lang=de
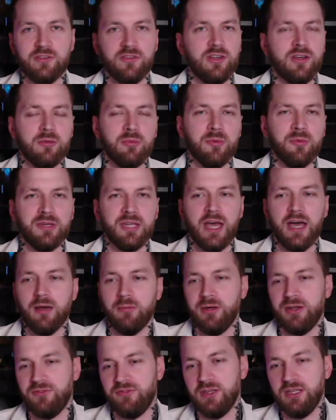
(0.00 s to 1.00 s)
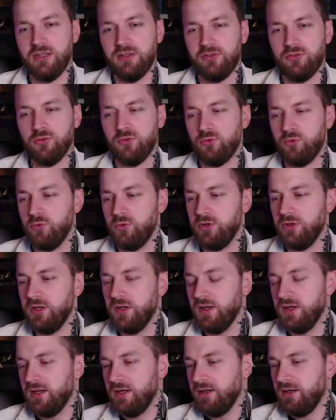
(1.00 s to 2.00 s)
Das hat aber mit der Arbeit wenig zu
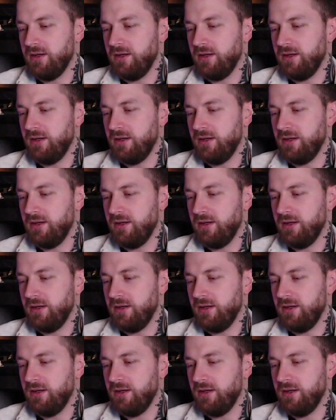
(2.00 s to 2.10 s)
tun.